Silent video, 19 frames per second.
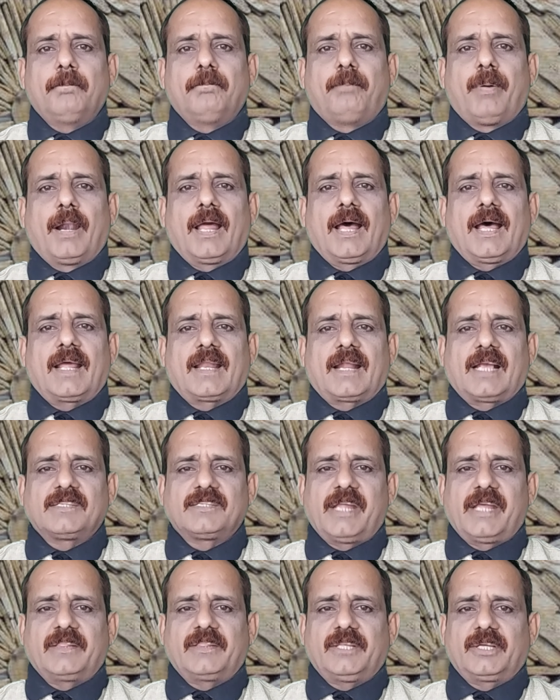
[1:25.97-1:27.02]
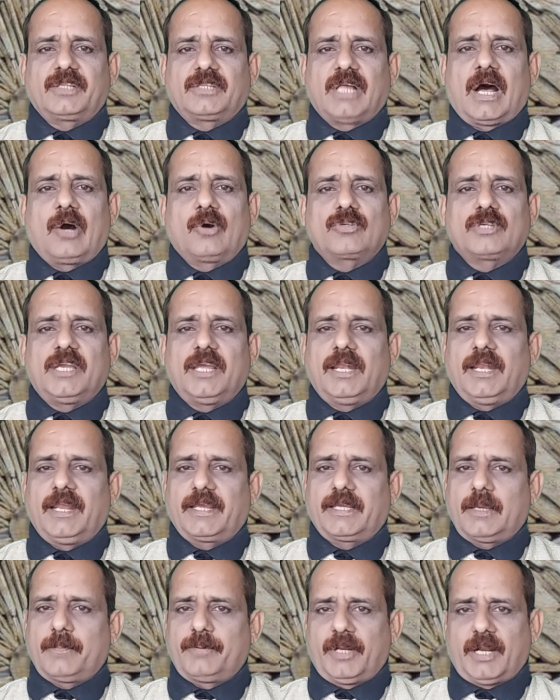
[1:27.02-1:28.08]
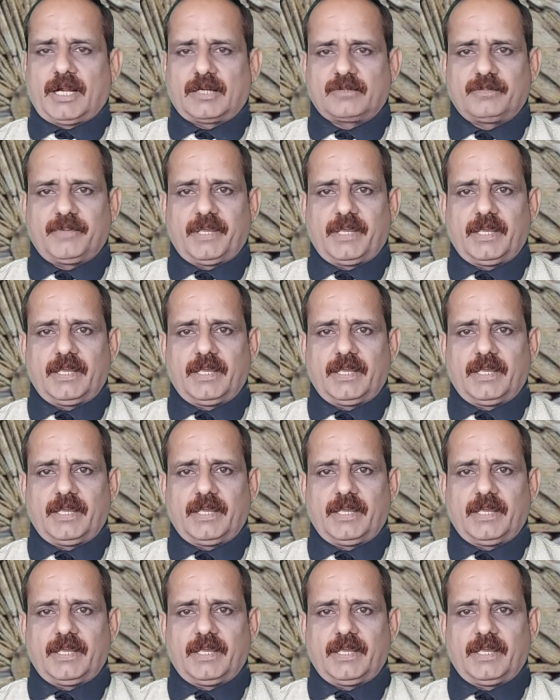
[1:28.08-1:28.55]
बड़ा राजनीतिक दांव खेलने के फिराक में